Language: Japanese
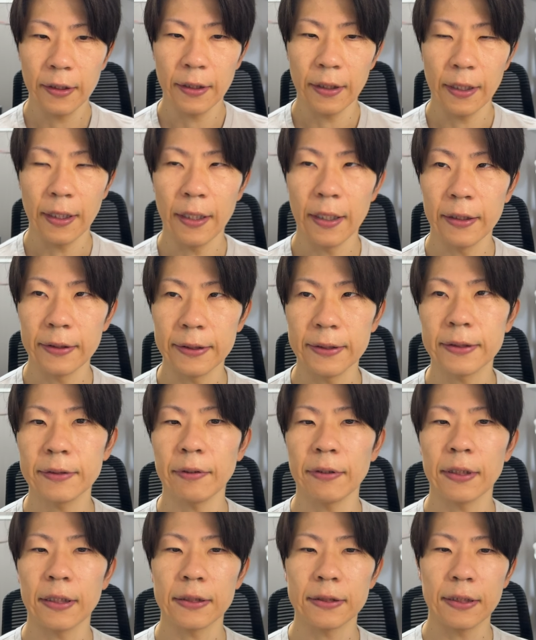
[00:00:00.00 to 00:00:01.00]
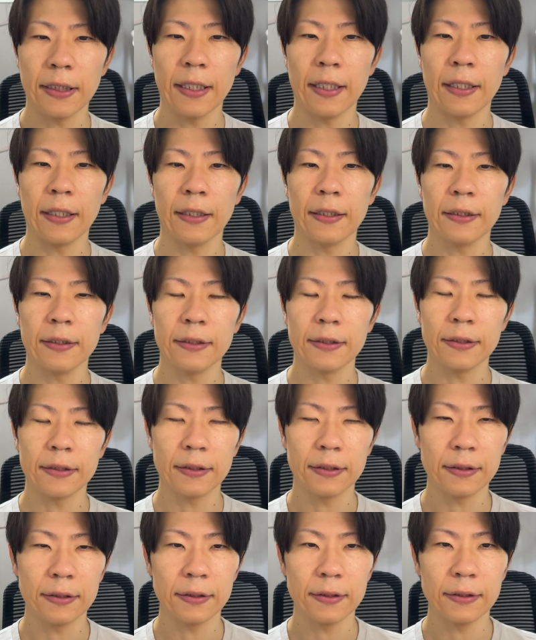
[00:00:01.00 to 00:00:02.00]
えー、実はですね、
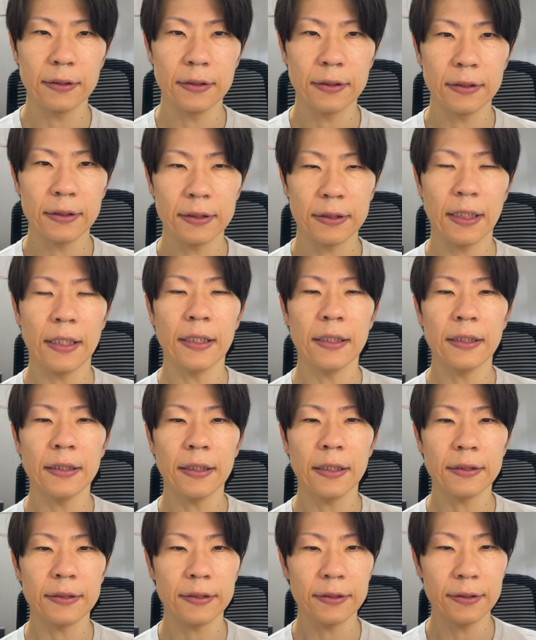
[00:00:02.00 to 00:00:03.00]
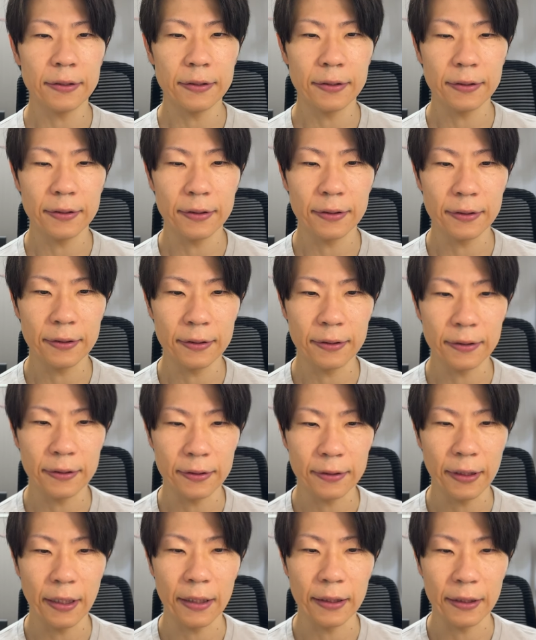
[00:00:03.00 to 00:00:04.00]
先月
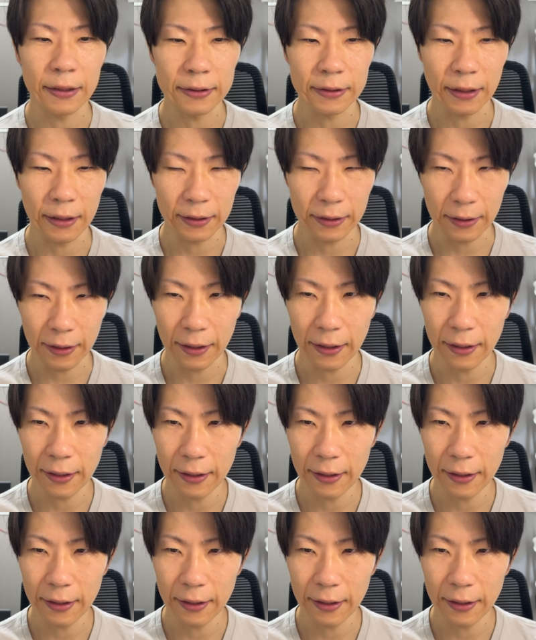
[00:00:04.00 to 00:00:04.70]
ぐらいでしたっけ